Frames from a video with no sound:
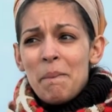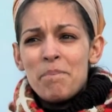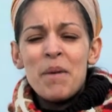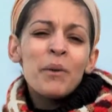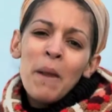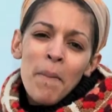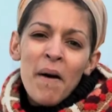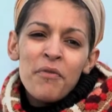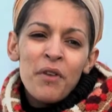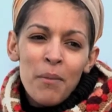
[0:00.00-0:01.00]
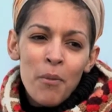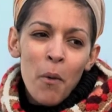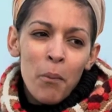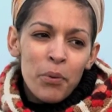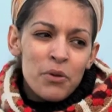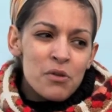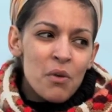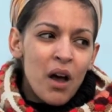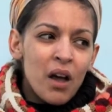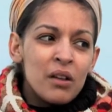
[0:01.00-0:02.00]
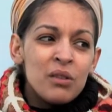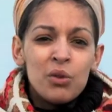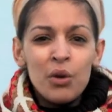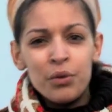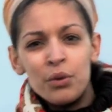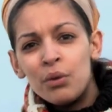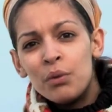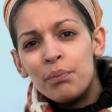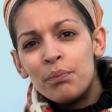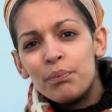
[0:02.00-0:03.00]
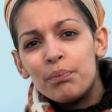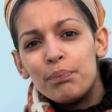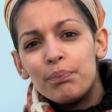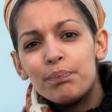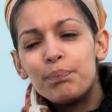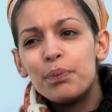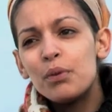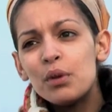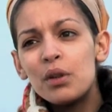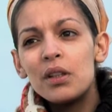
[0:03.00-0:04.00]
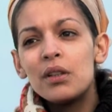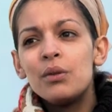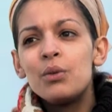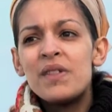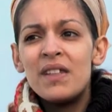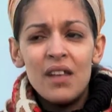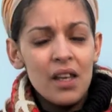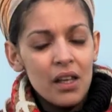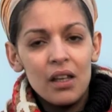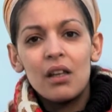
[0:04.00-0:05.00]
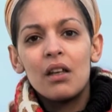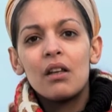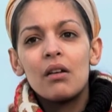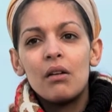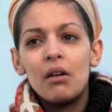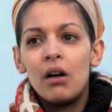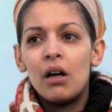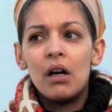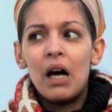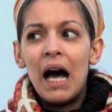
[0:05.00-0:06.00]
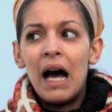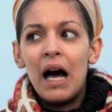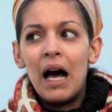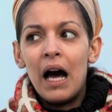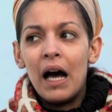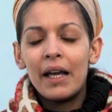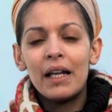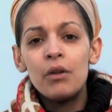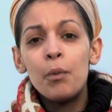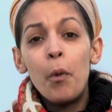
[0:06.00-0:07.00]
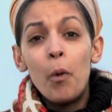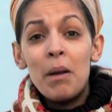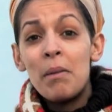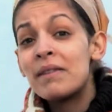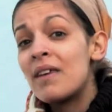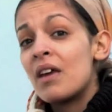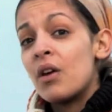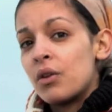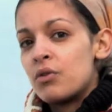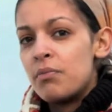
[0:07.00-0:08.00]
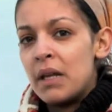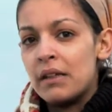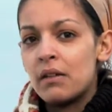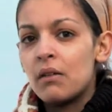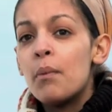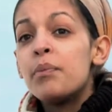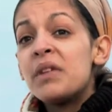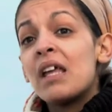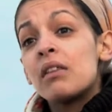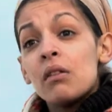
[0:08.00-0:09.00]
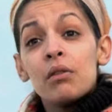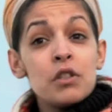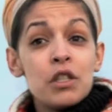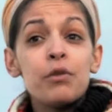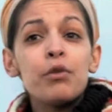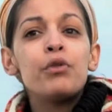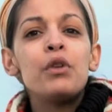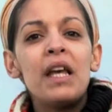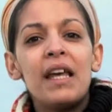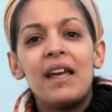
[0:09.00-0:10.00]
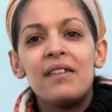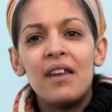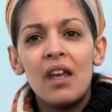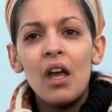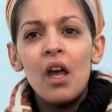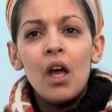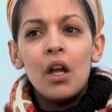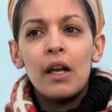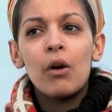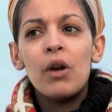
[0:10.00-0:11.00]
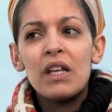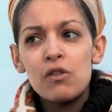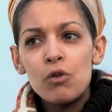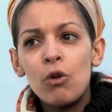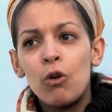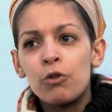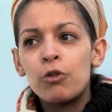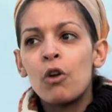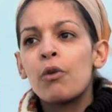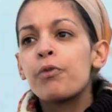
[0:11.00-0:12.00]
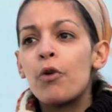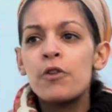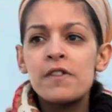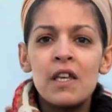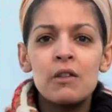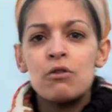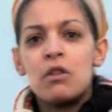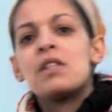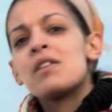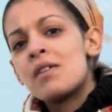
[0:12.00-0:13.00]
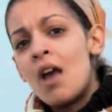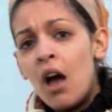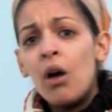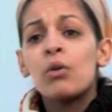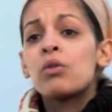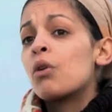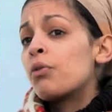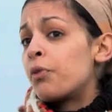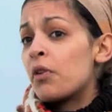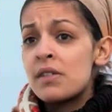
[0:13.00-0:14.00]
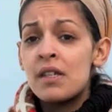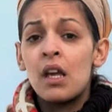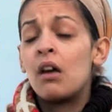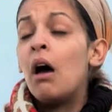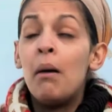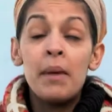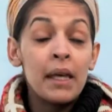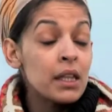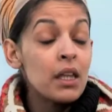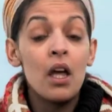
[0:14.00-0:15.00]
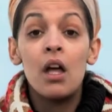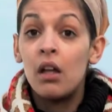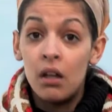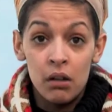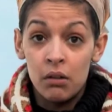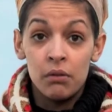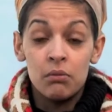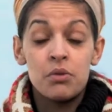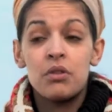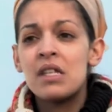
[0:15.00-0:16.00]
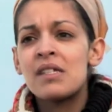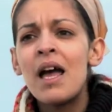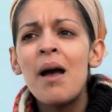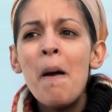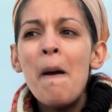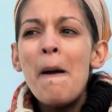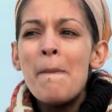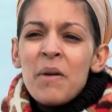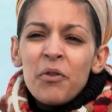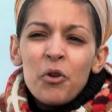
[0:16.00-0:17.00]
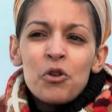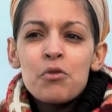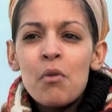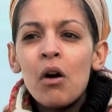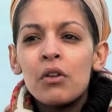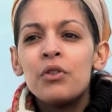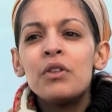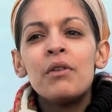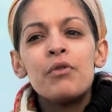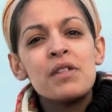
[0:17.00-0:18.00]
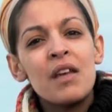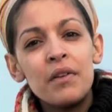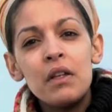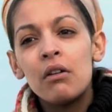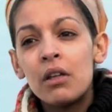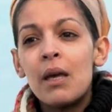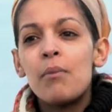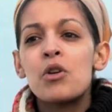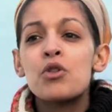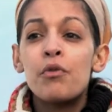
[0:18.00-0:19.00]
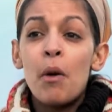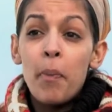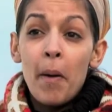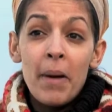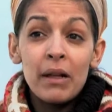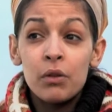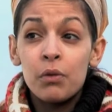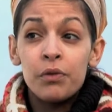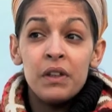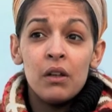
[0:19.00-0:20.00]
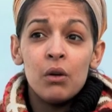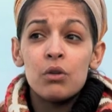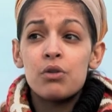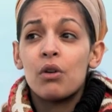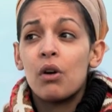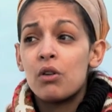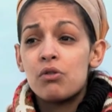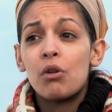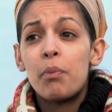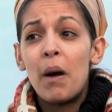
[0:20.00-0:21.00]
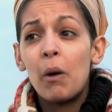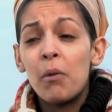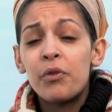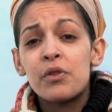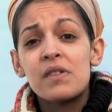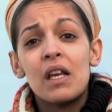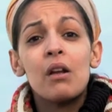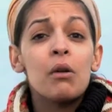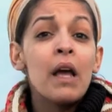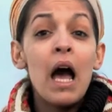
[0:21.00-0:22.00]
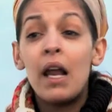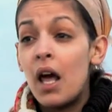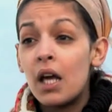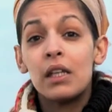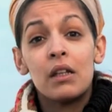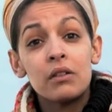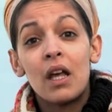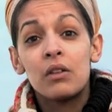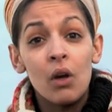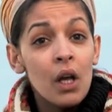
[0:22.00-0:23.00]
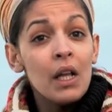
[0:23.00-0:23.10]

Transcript: Mais on n'a pas vraiment besoin de vous pour nous aider euh, à, à, régler nos problèmes intérieurs du bled. Peut-être si vous voulez aider les relations entre Français tunisiens, entre Français euh, américains euh, tunisiens. Mais franchement, donnez vos avis. Ok, moi je vois pas mal de vidéos sur, euh, sur le Parlement français, le gars là qui est en train de,